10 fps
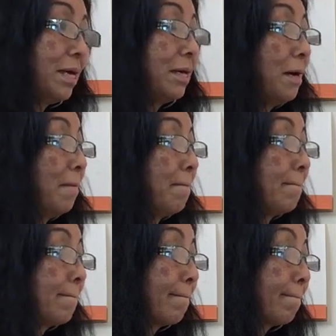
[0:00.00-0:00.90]
なんか、
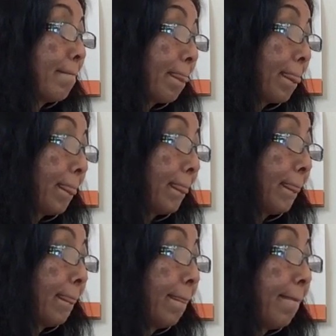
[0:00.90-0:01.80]
う
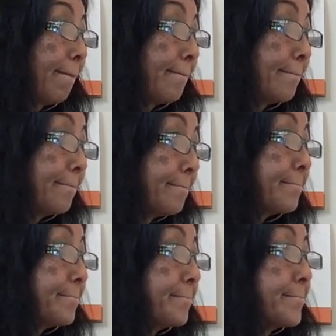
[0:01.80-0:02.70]

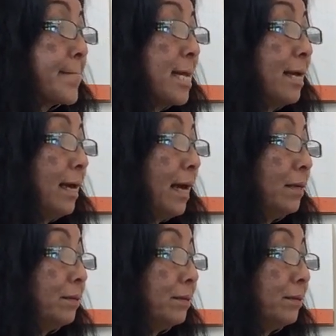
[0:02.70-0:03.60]
ん、
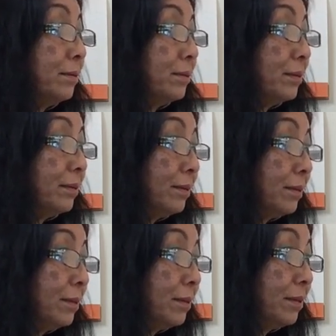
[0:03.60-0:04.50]
あのこ
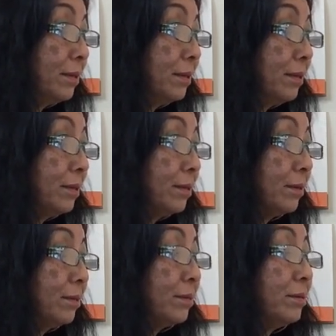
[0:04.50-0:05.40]

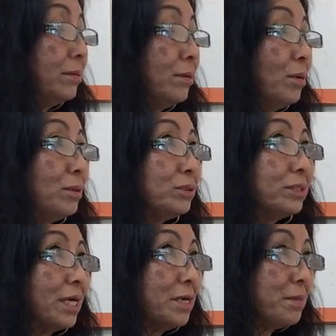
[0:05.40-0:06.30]
の芳
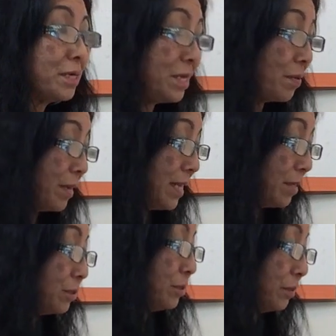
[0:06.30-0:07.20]
醇な響きでは
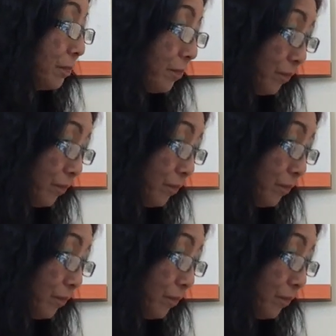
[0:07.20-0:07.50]
なく。